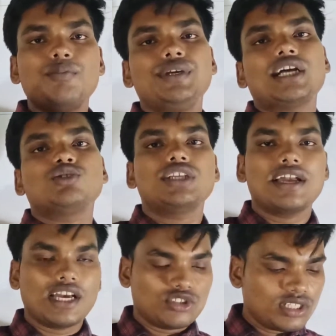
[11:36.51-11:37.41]
ब्याज हो
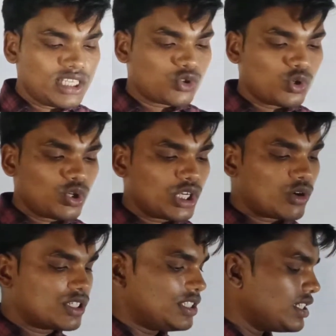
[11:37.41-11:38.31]
जाएगा चलिए इसको नोट
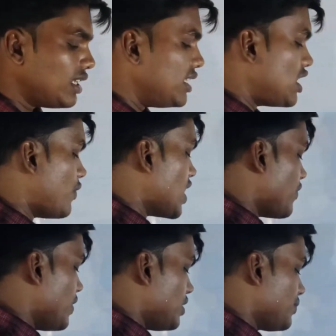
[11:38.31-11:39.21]
डाउन कीजिए जल्दी से
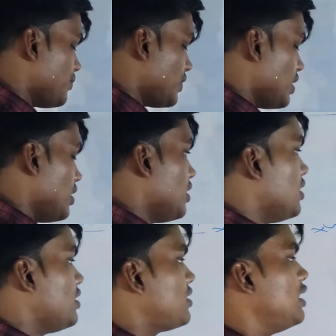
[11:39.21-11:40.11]
फटाफट
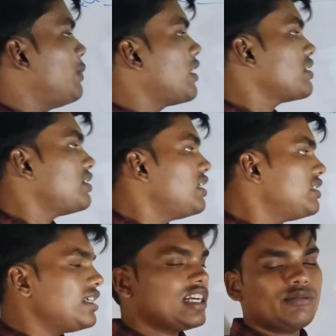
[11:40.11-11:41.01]
चलिए पंखा चलने
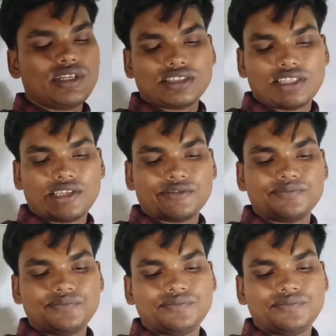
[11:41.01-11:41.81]
दीजिए गर्मी लगता है